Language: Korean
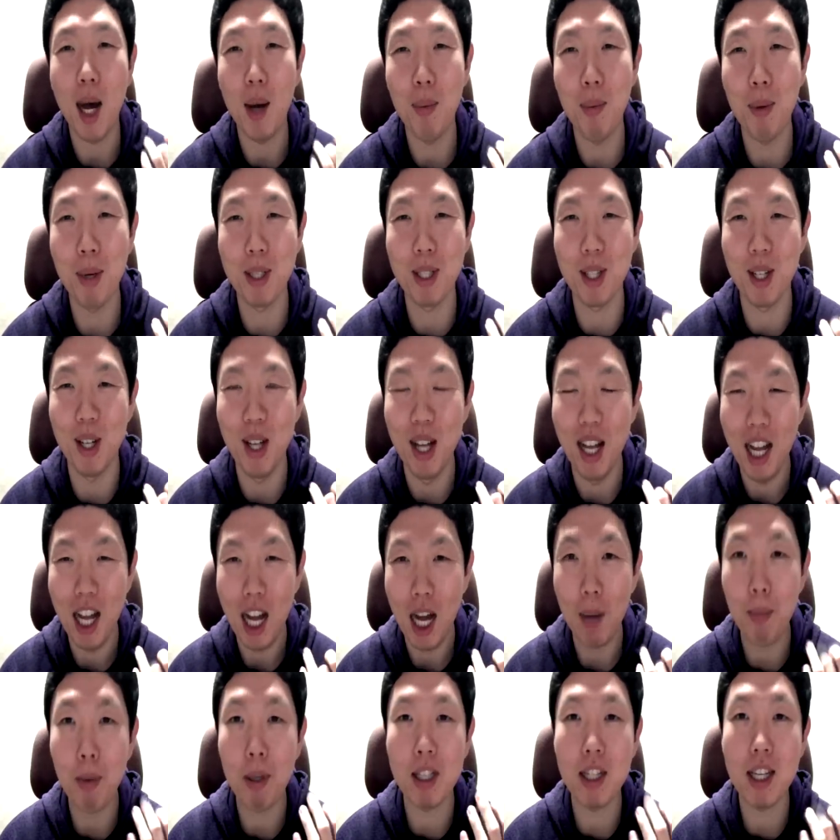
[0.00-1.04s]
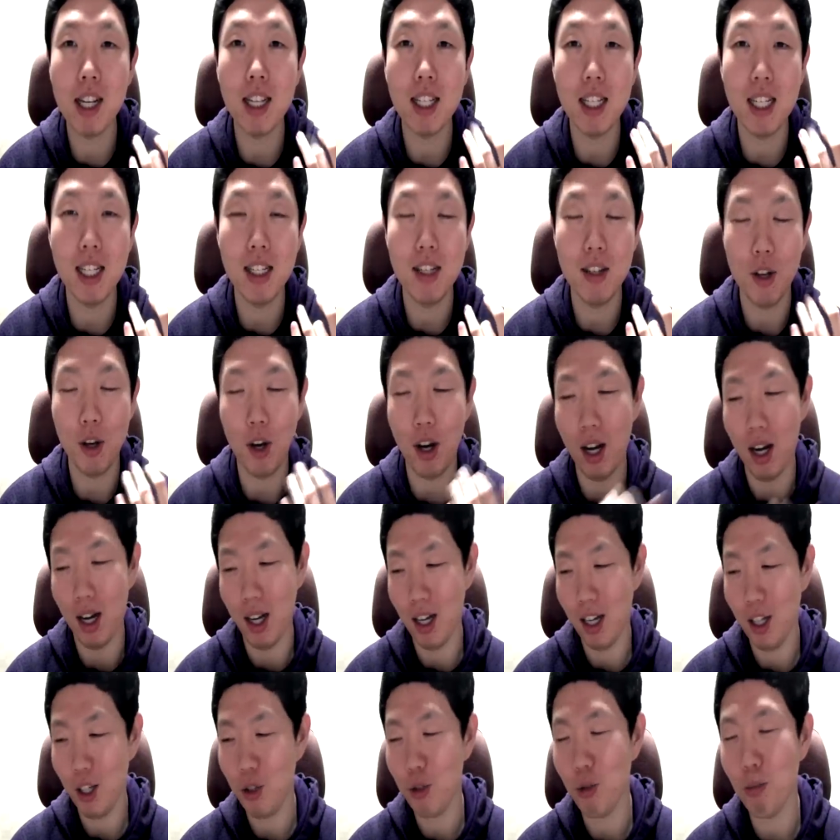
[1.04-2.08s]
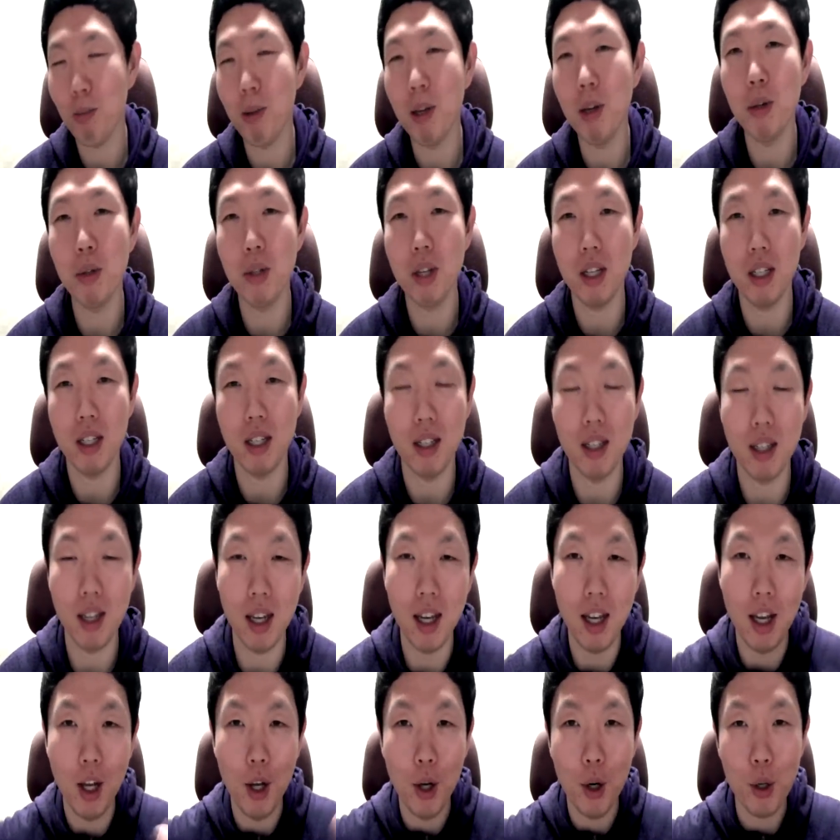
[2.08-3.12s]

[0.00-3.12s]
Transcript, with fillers: 아파서, 아파서 때려치겠어요. 아, 이게 좀 배웠어야 되는데.